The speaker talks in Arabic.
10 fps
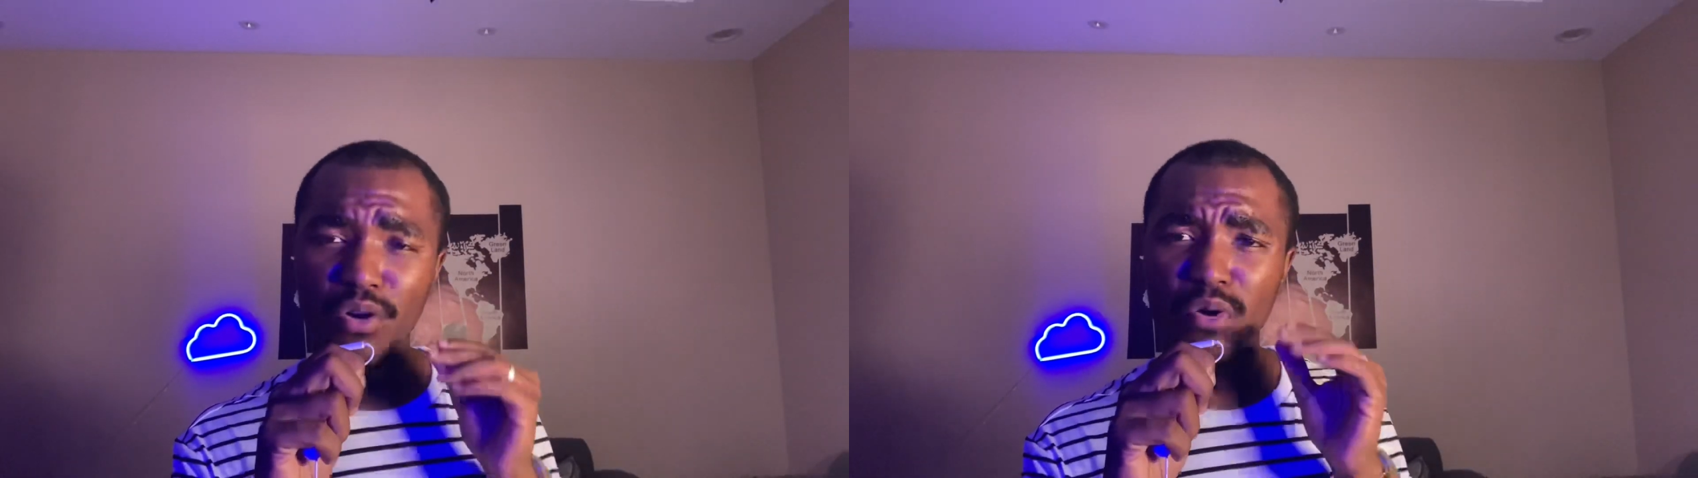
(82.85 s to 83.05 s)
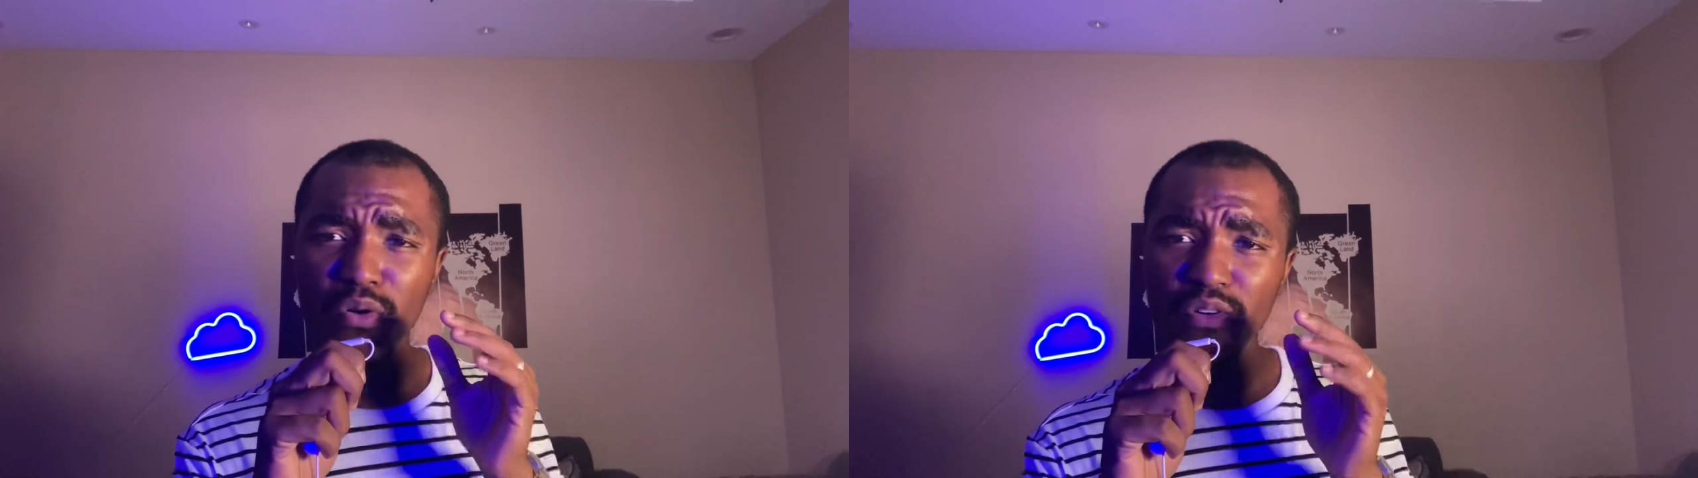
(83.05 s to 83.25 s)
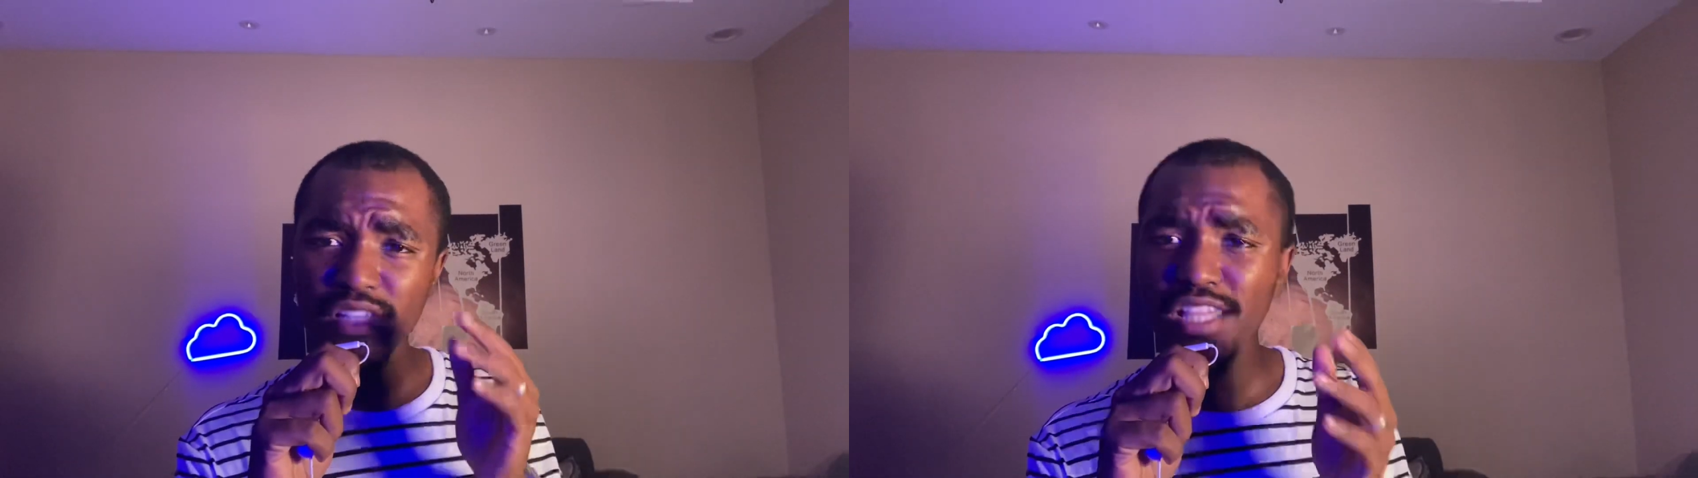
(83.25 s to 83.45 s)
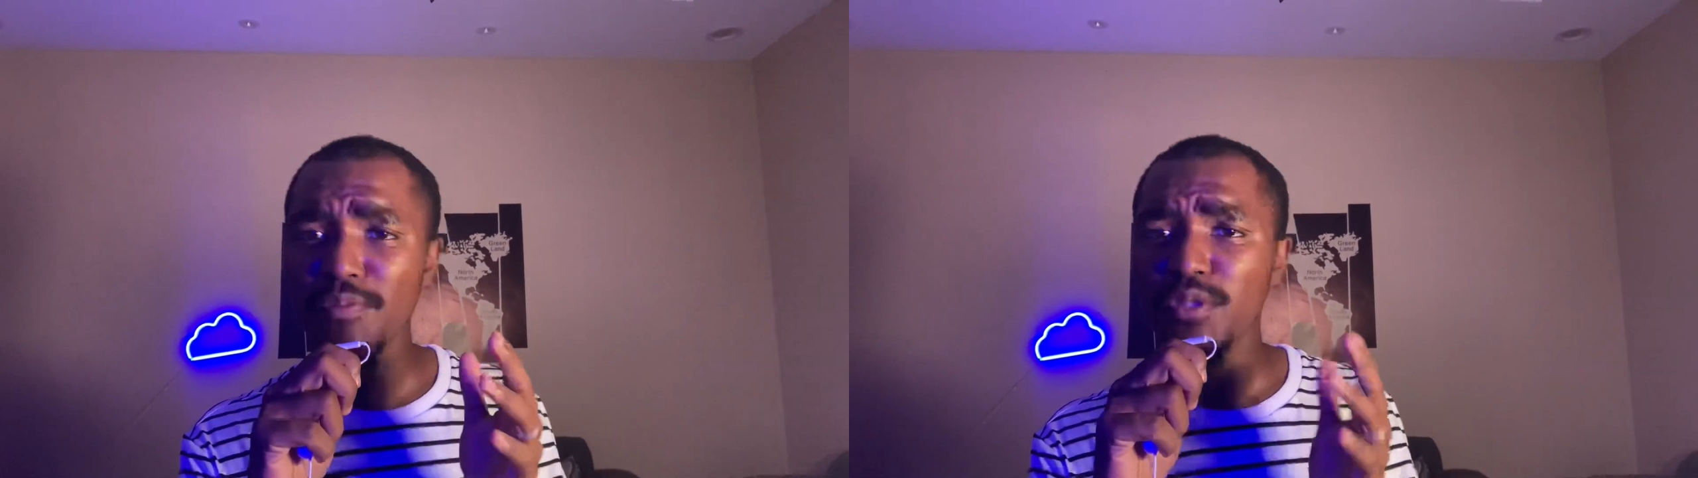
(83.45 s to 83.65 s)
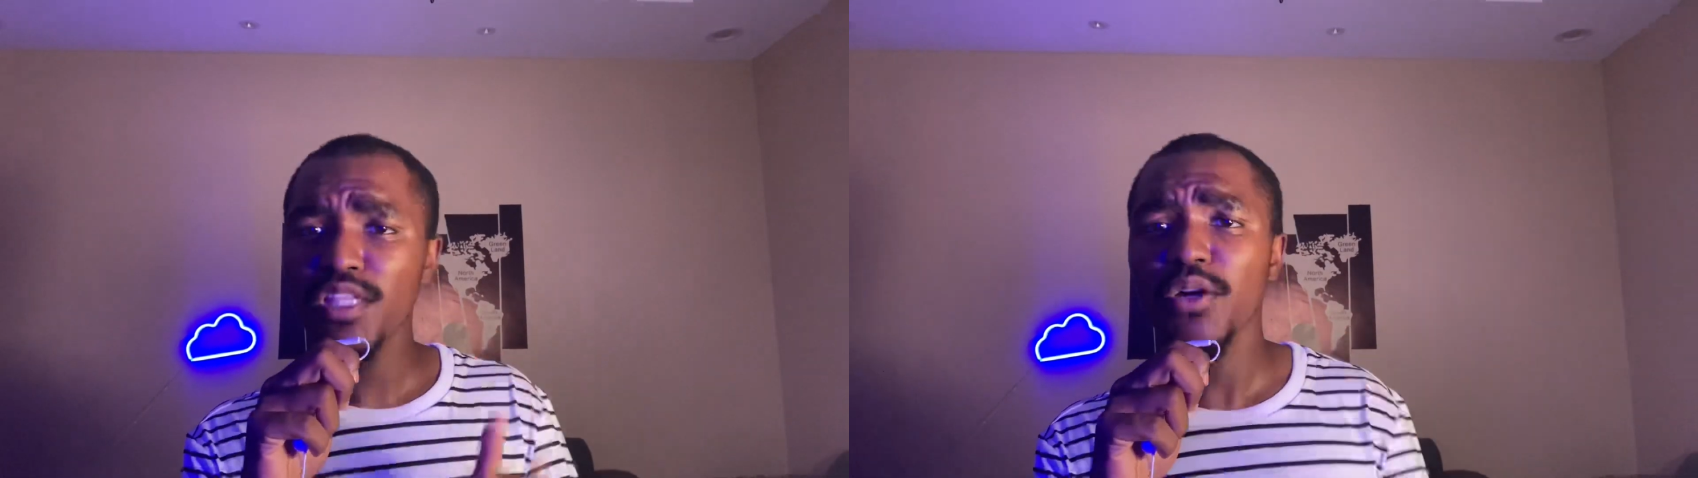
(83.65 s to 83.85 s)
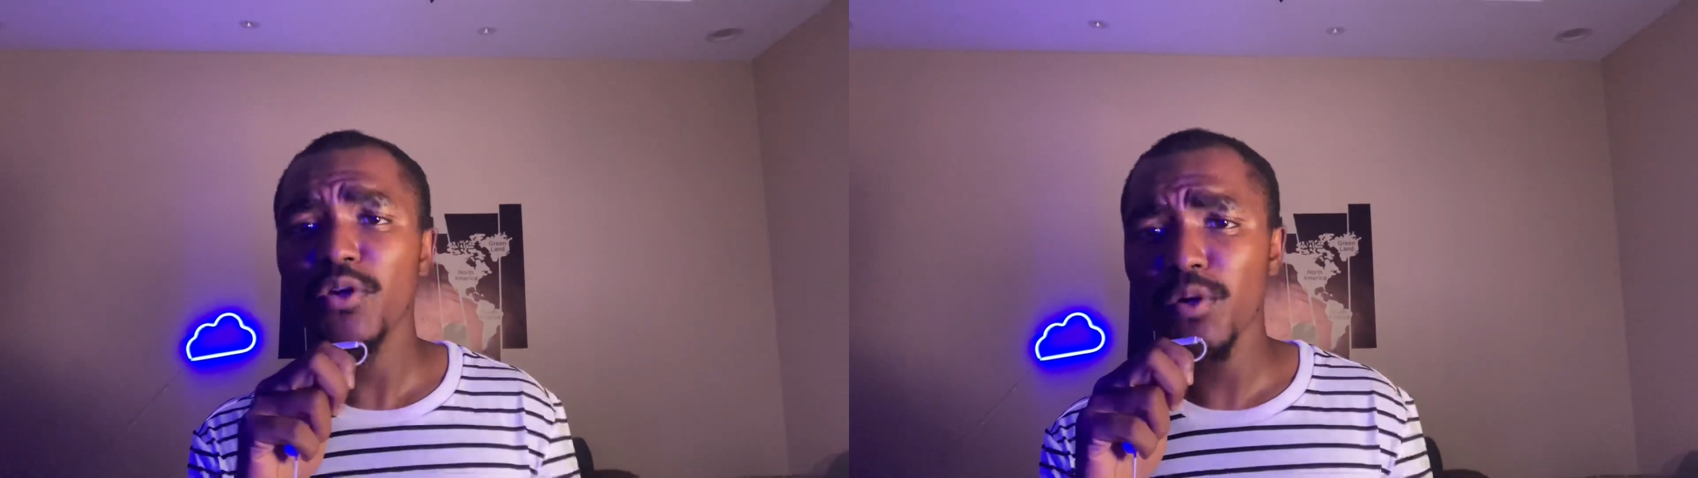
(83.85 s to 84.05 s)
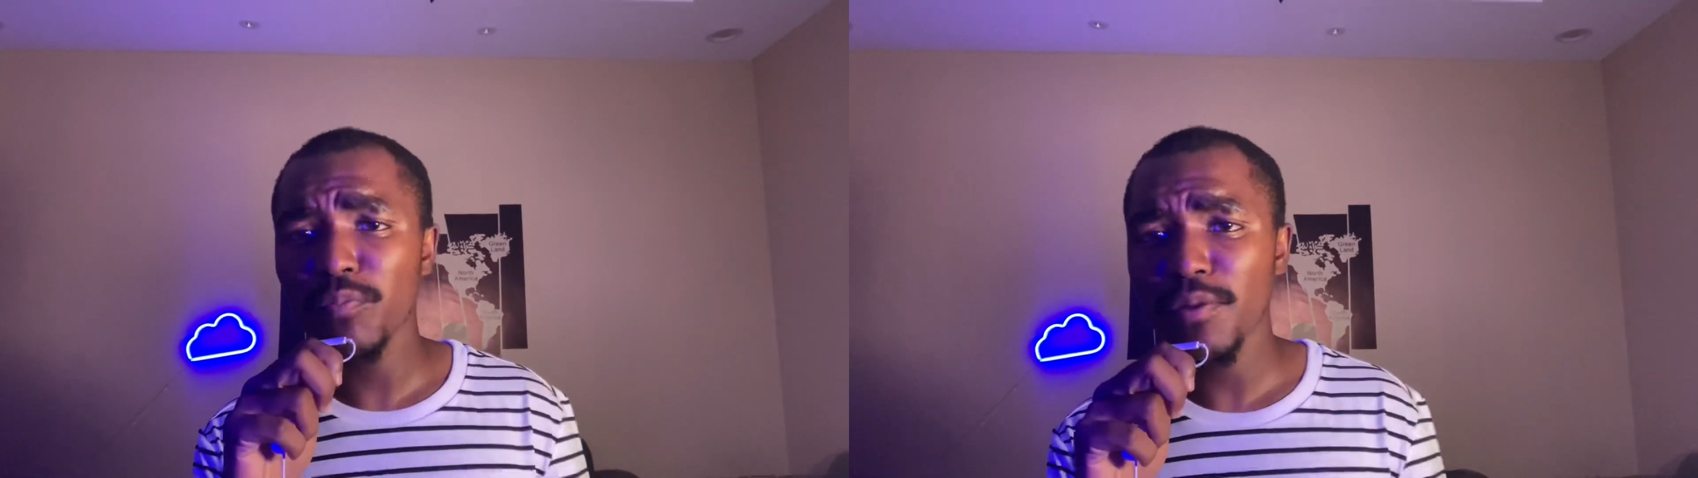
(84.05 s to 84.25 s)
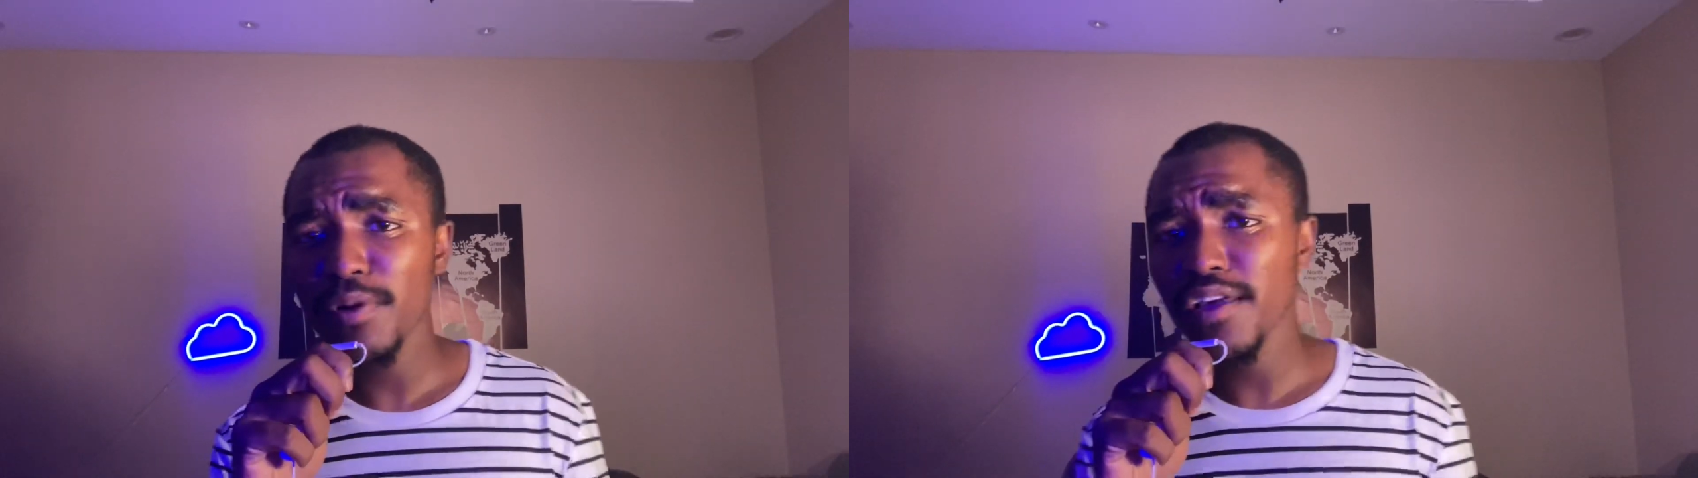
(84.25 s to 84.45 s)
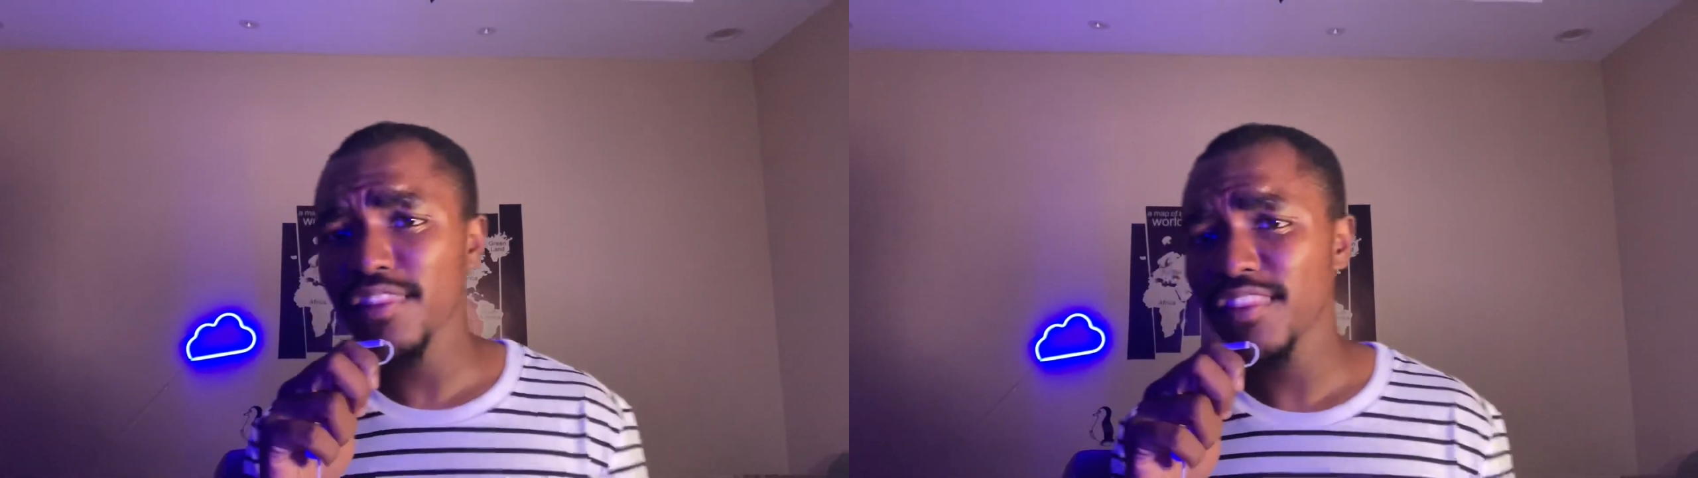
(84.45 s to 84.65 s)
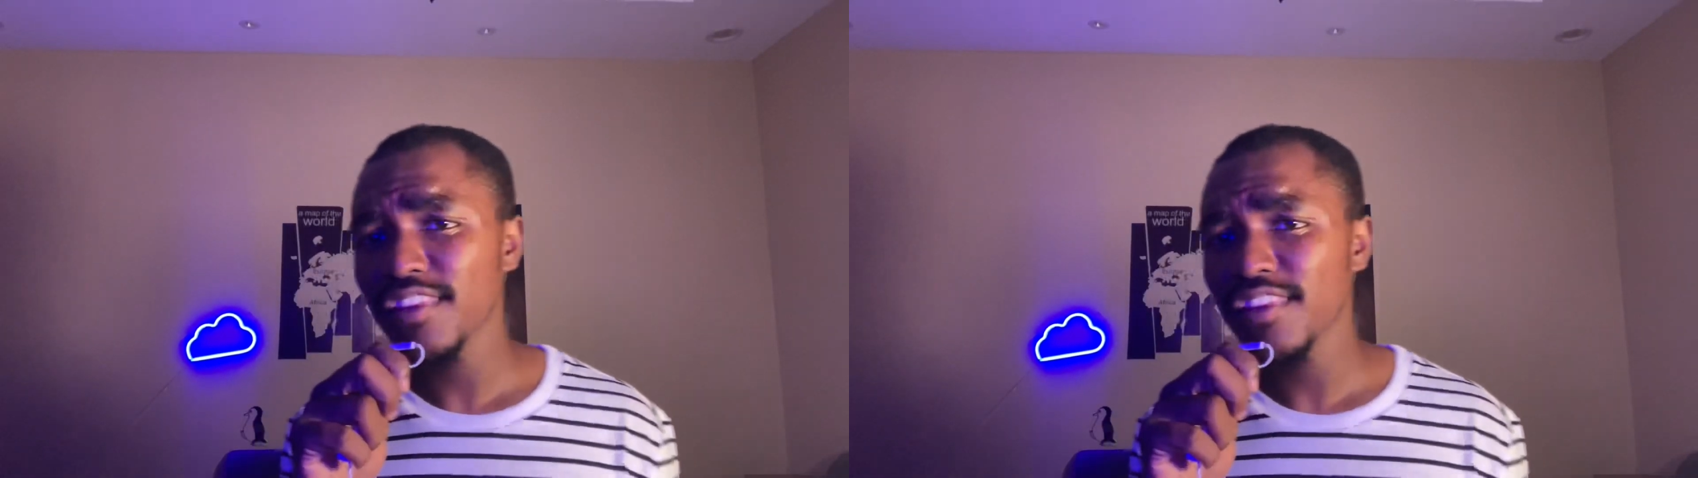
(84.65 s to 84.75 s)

والحين بندخلهم مع بعض